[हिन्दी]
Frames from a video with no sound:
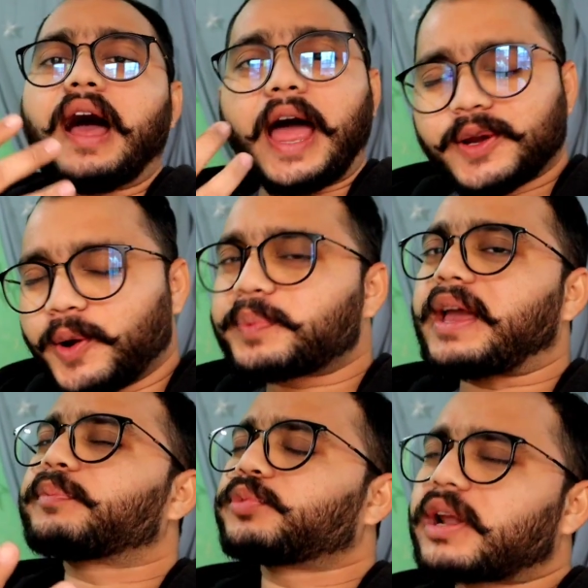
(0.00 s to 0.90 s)
आई होप कि
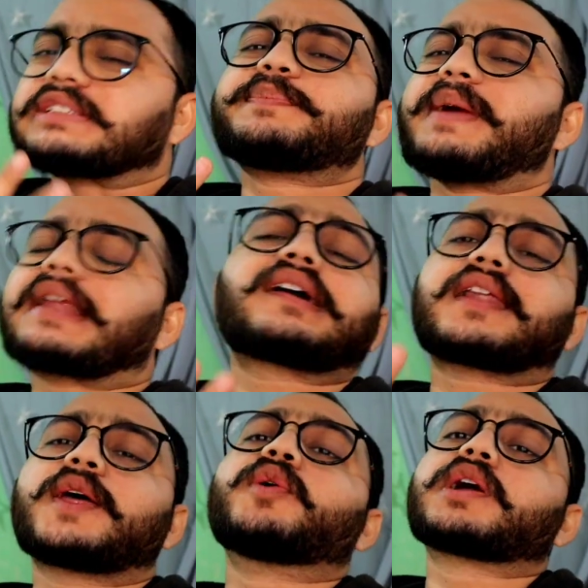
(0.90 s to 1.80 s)
आप थोड़ा सा प्यार कर
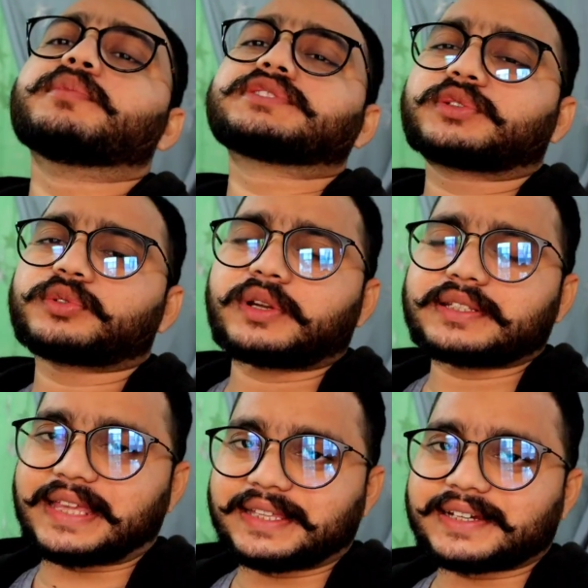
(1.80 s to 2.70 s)
रहे होगे मुझसे तो थोड़ा
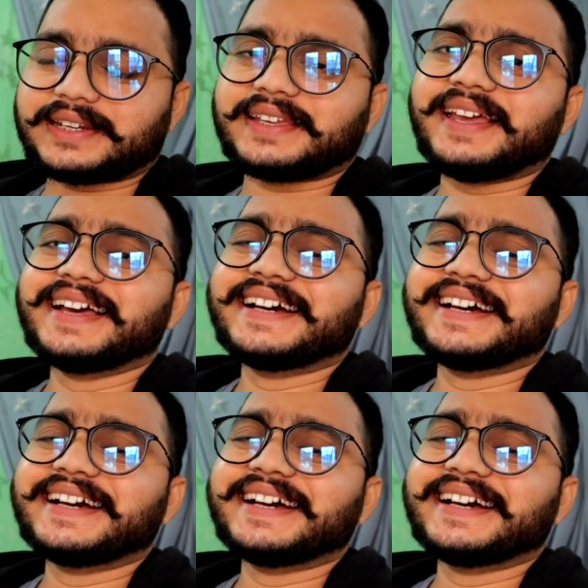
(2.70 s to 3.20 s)
ज़्यादा करिए